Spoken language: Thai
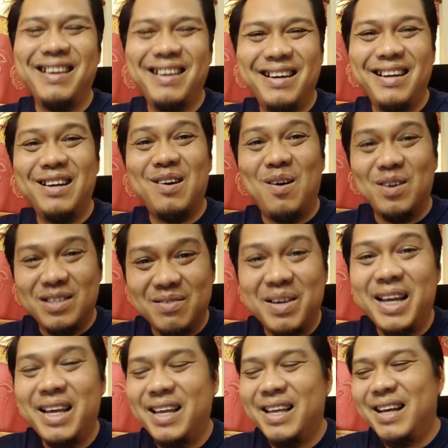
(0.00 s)
นึกออกใช่ไหม
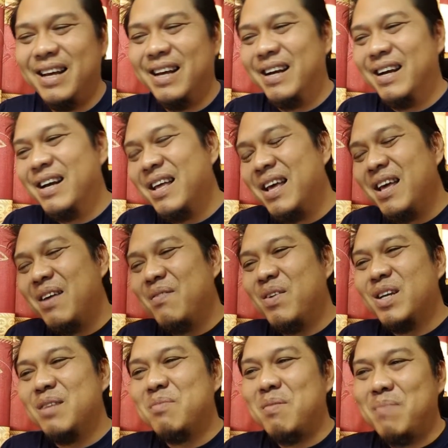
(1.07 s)
เออ มันก็
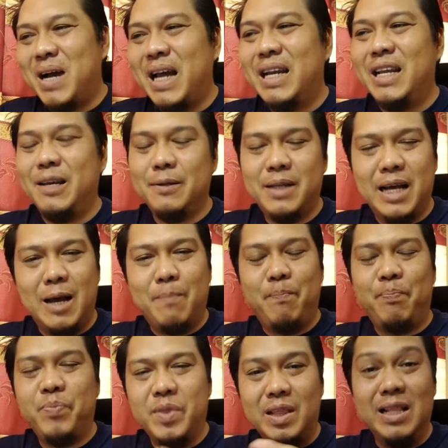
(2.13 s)
จะประมาณนี้นะครับ
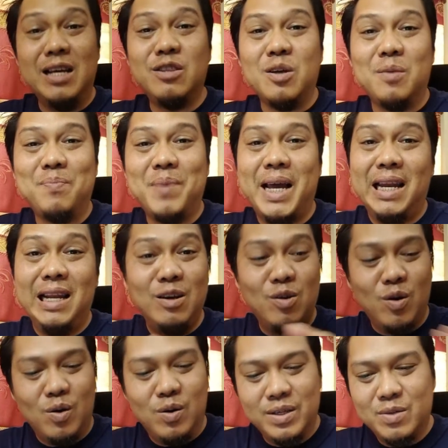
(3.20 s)
เรื่องต่อไปเรื่องข
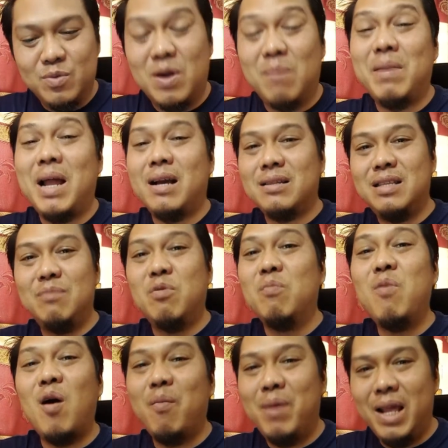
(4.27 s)
องความรักที่ผมบ
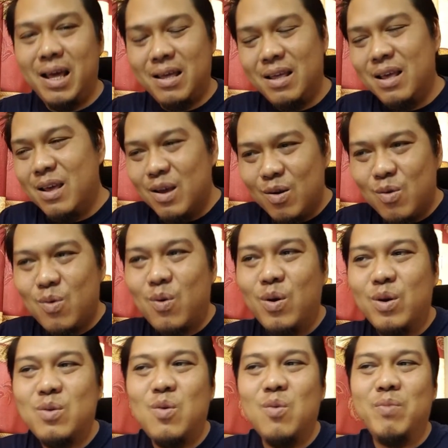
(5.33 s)
อกไปแล้ว คน
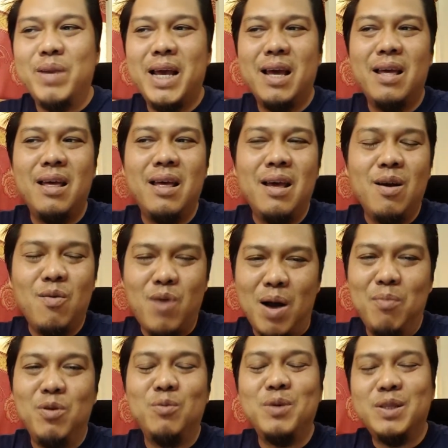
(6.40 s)
กลุ่มเนี้ยความ
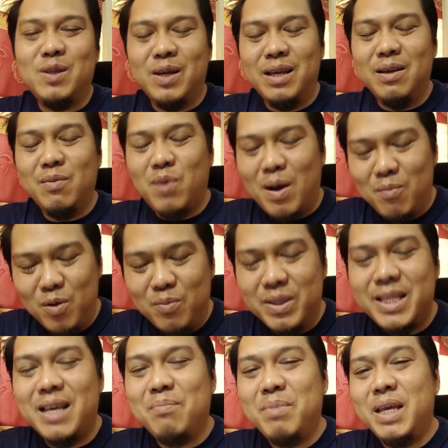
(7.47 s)
โรแมนติกความโรแมน
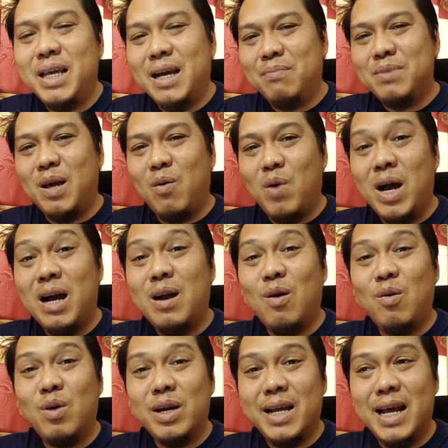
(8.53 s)
ติกมีครับ แต่ว่าเขา
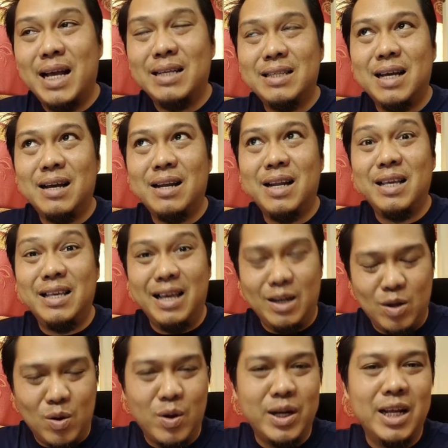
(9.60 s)
ค่อนข้างจะละเอียด
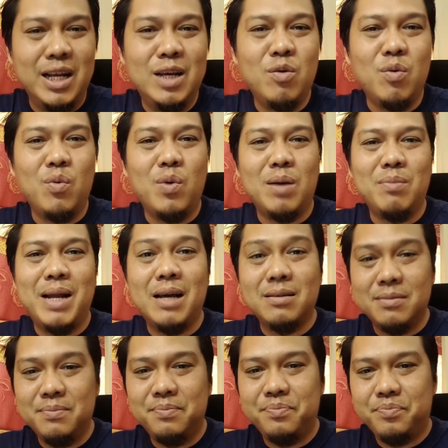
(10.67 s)
อ่อนในเรื่องของความรัก
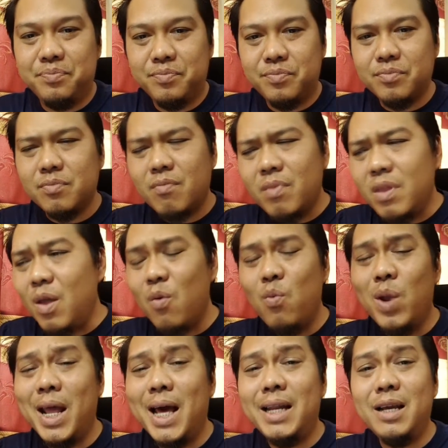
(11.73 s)
เว
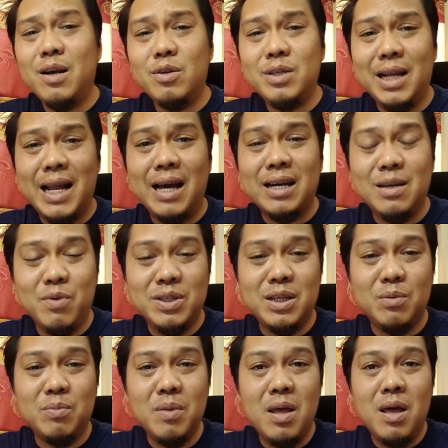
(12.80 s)
ลาที่เขาจะรักหรือว่าจะ
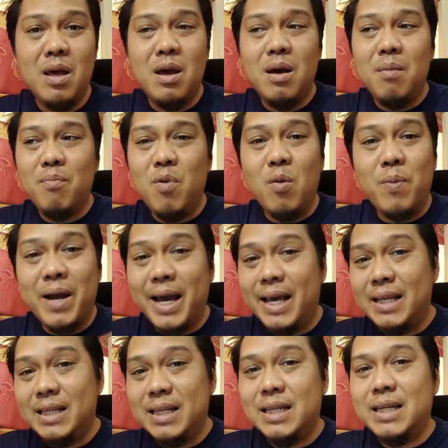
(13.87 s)
พบใคร
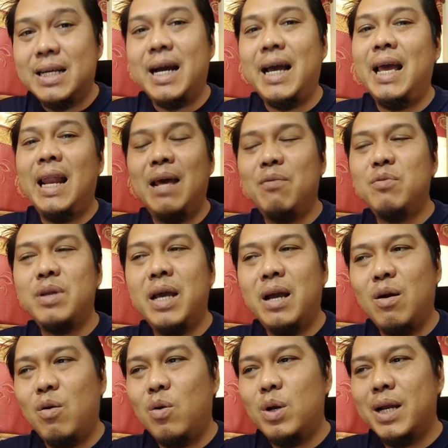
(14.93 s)
เจอใครอะไร พวกนี้
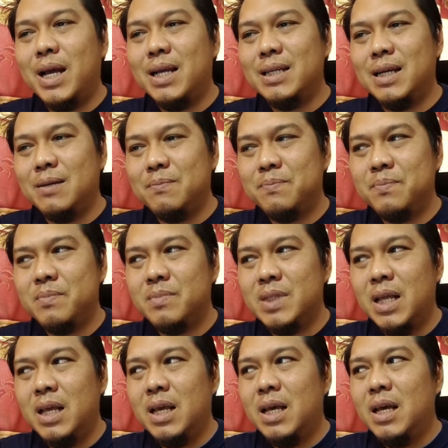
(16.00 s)
เขาค่อนข้างจะ
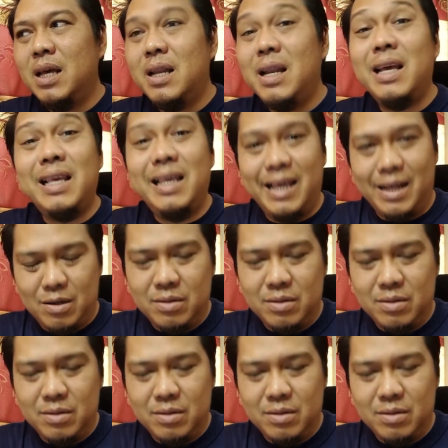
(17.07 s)
ละเอียด